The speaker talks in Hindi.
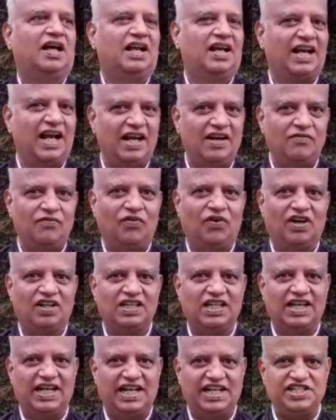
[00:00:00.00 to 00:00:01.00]
रन फॉर
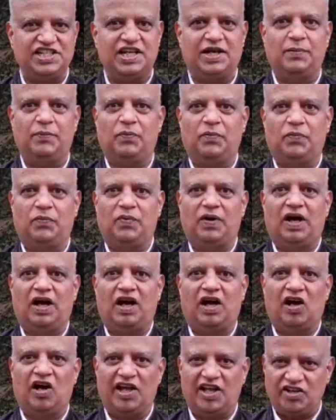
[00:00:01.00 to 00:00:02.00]
द नेशन
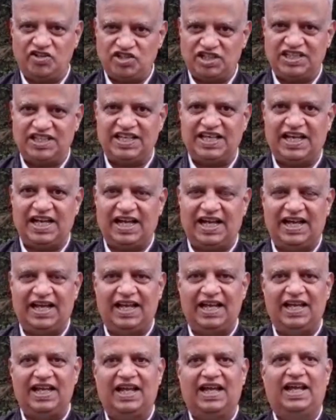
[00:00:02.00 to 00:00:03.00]
आयोजित किया है
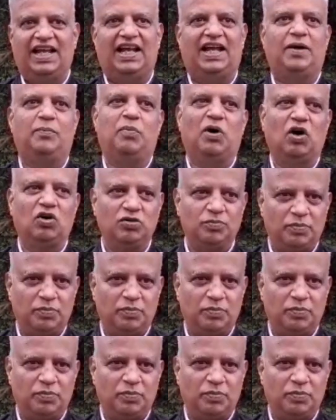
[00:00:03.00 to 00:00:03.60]
ये बहुत